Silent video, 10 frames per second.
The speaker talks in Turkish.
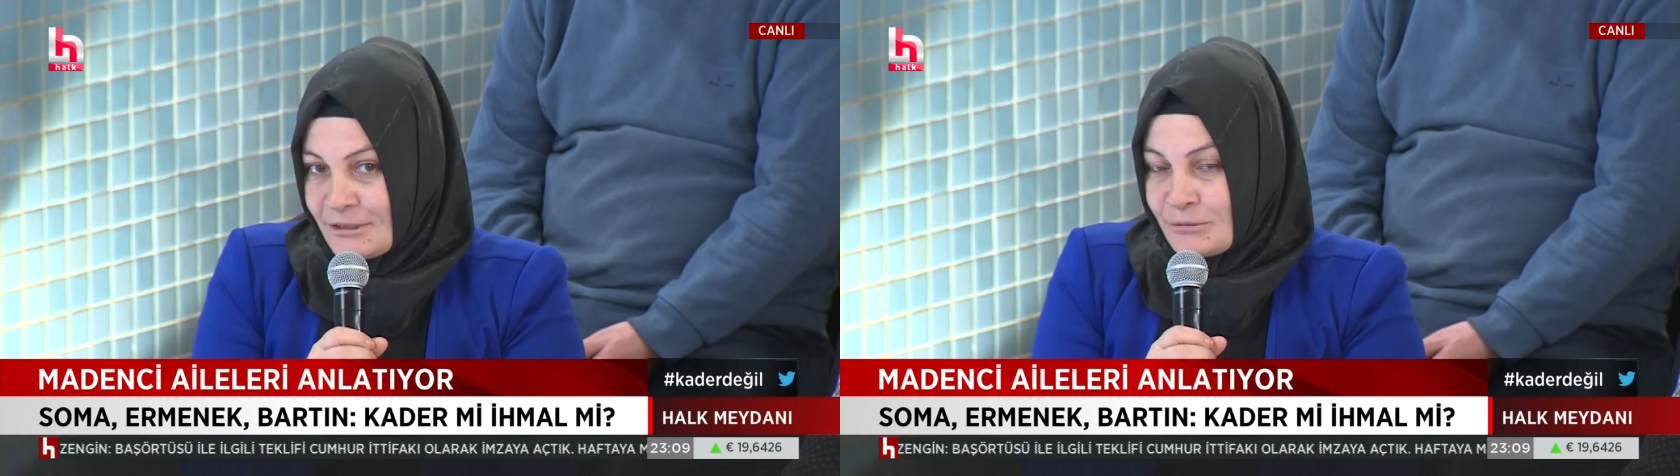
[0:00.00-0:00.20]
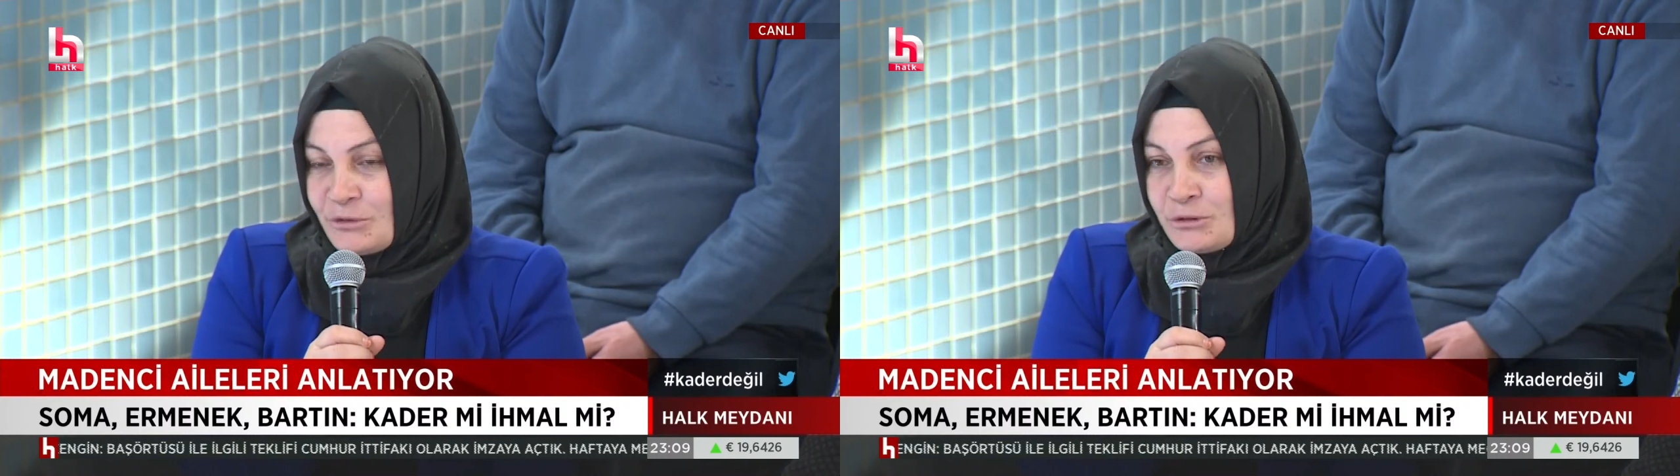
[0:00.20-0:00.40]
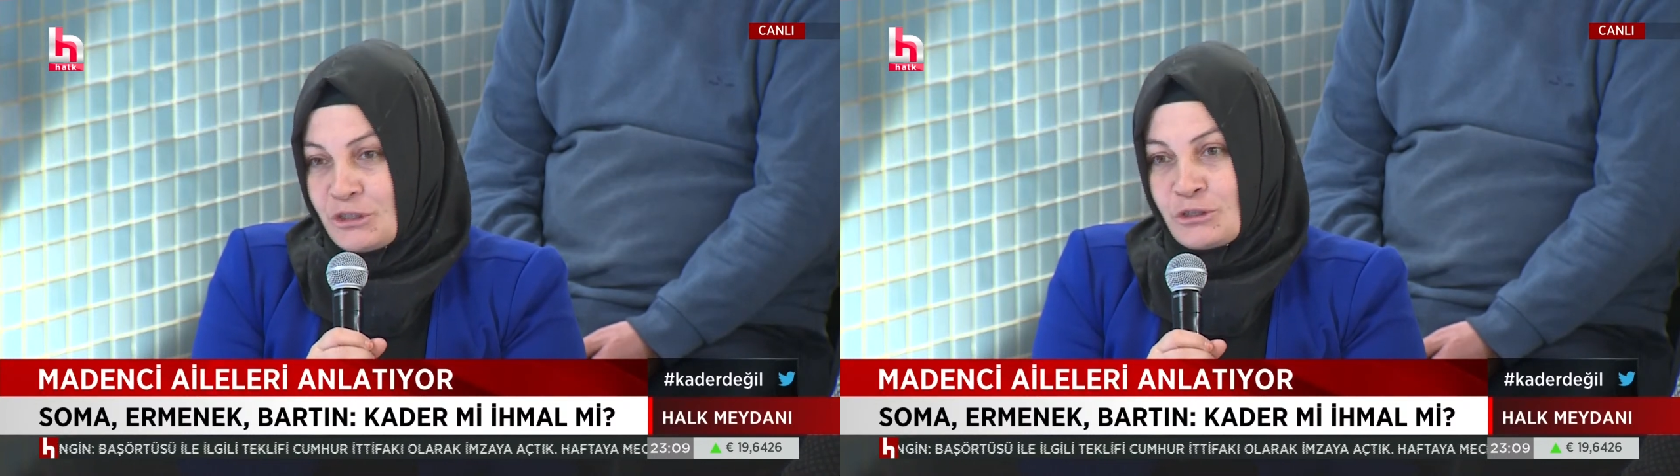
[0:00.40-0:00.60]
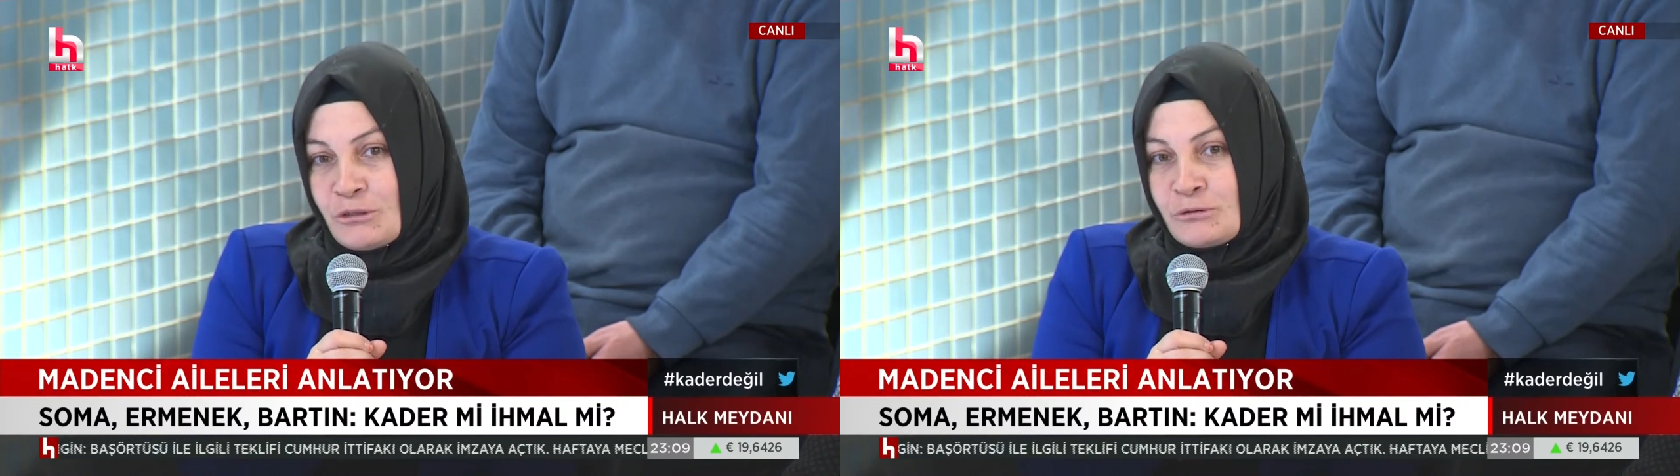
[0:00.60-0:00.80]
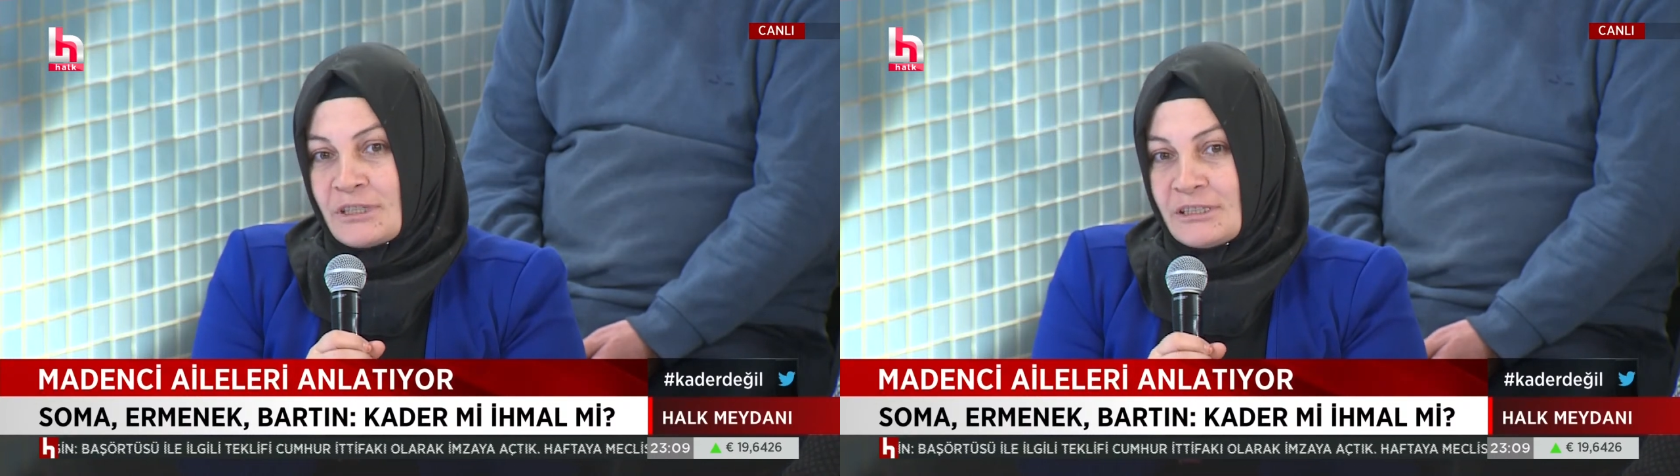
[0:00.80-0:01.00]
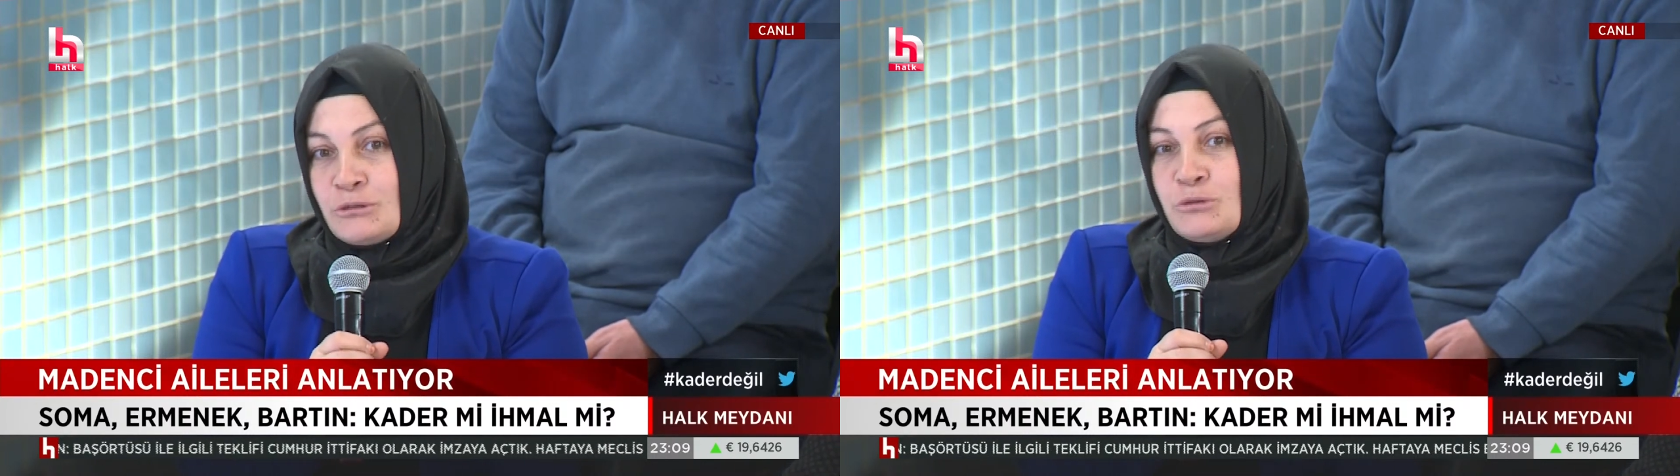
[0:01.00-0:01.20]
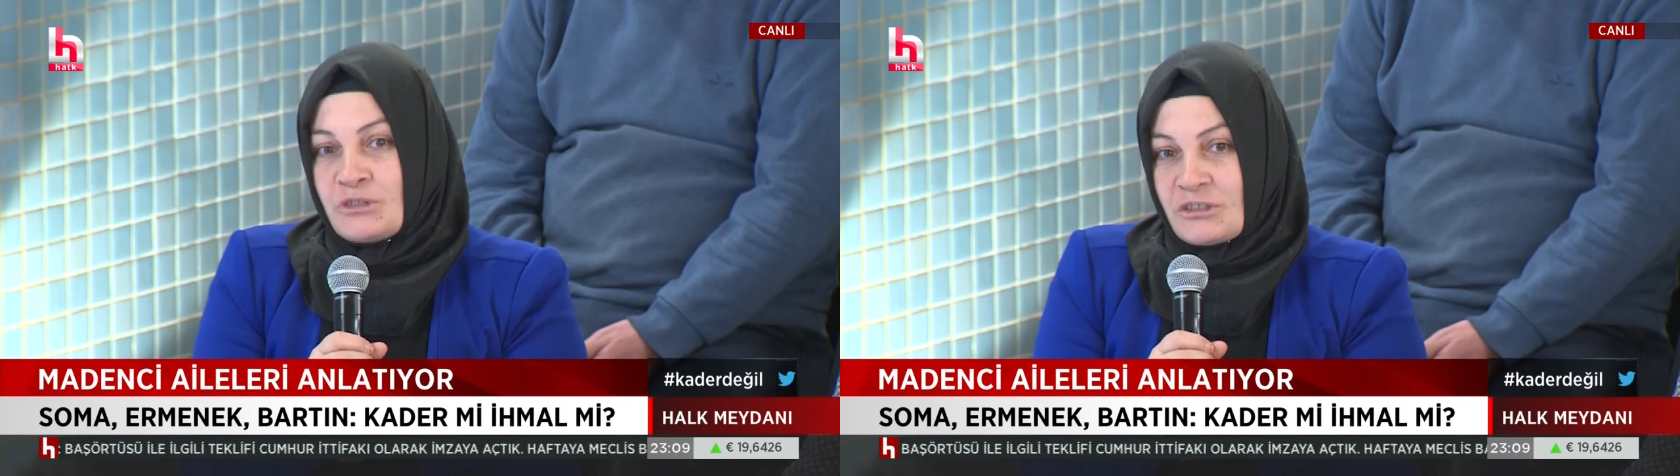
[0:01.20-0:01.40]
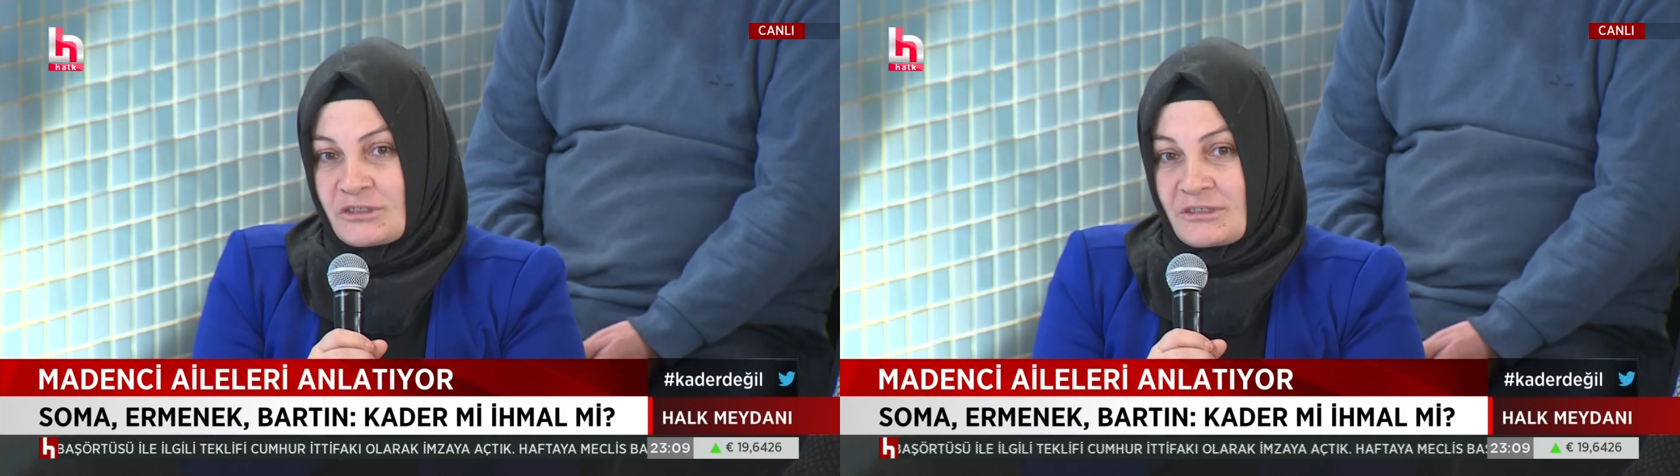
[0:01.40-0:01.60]
bu tişört sayısı 3'e
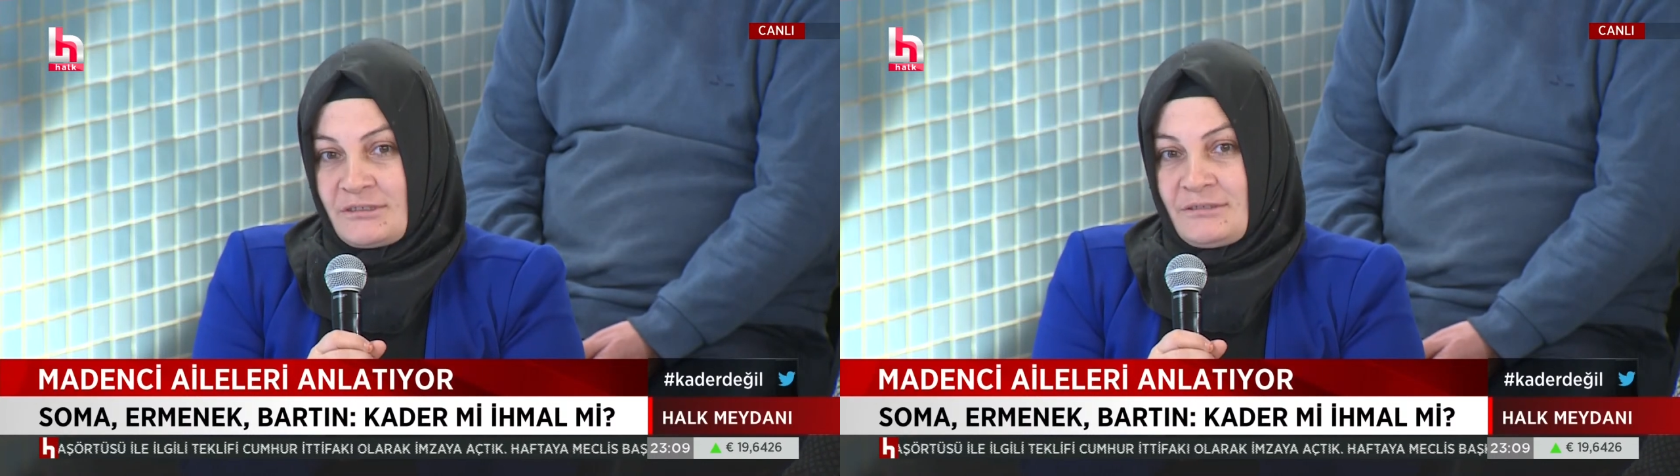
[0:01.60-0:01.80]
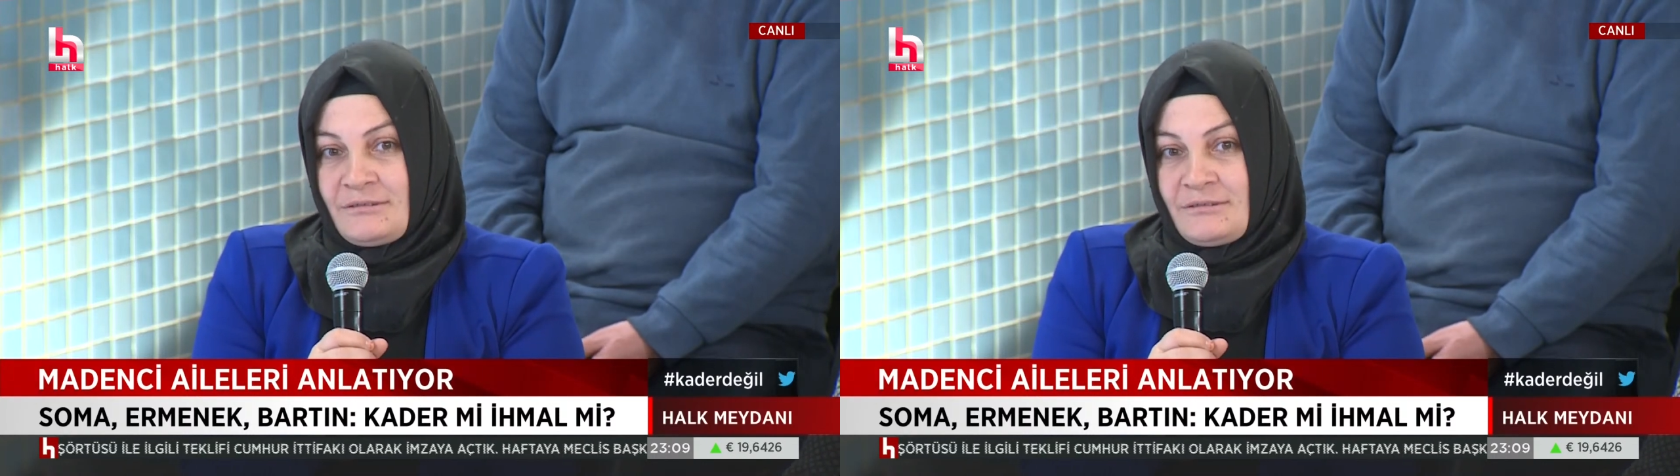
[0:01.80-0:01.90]
çıktı.